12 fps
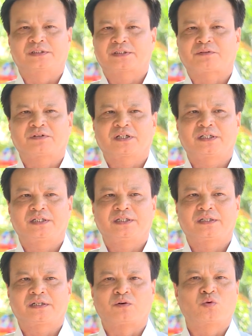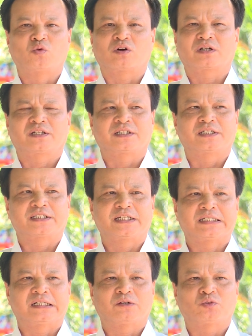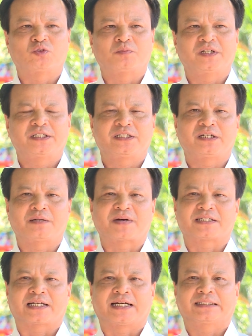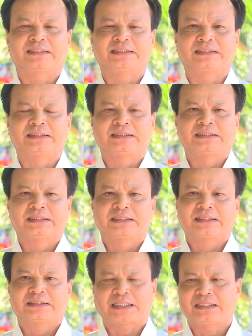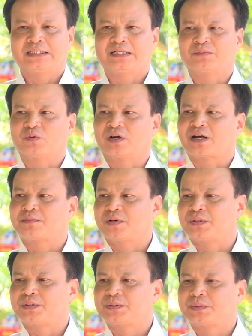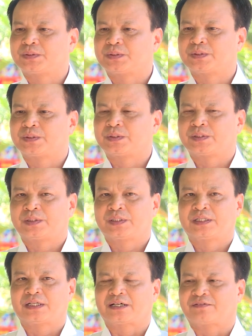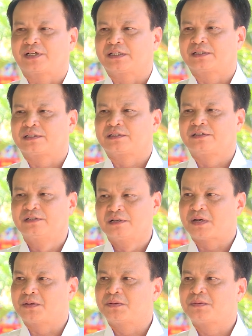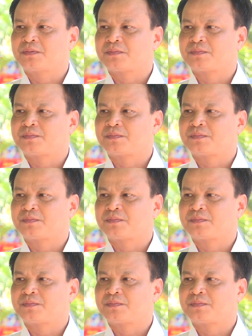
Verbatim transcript: Trong cái công cuộc để xây dựng nông thôn mới trên địa bàn xã thì cái trách nhiệm của cán bộ là phải gương mẫu,